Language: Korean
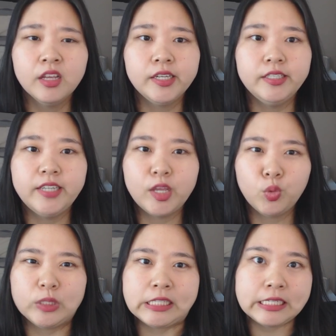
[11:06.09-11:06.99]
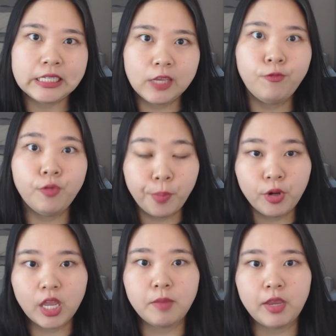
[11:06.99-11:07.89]
그래도 특히
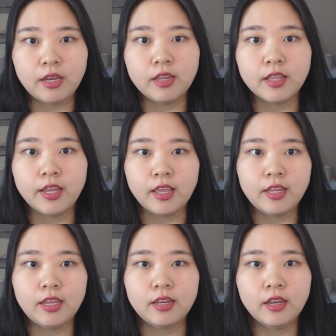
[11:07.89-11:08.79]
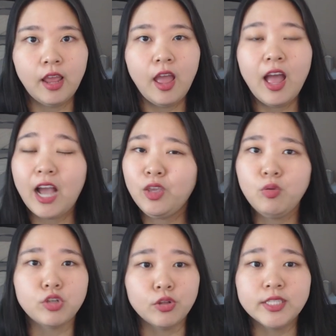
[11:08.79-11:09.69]
풋볼 게임이 있는 날에는
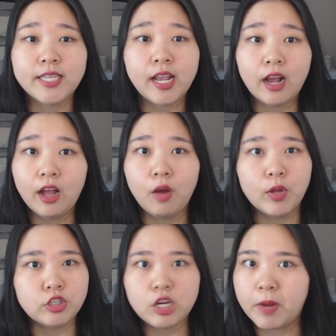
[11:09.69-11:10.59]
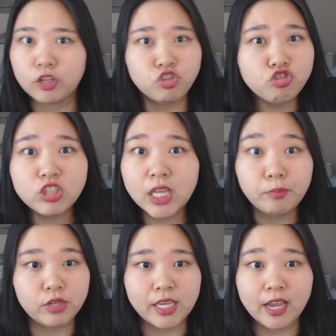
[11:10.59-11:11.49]
학교 전체가 완전히 막
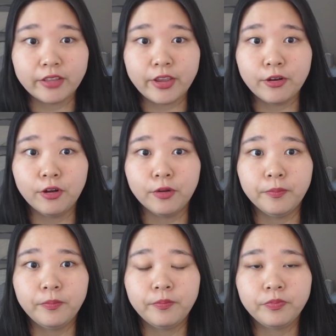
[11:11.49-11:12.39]
축제 분위기가 돼요.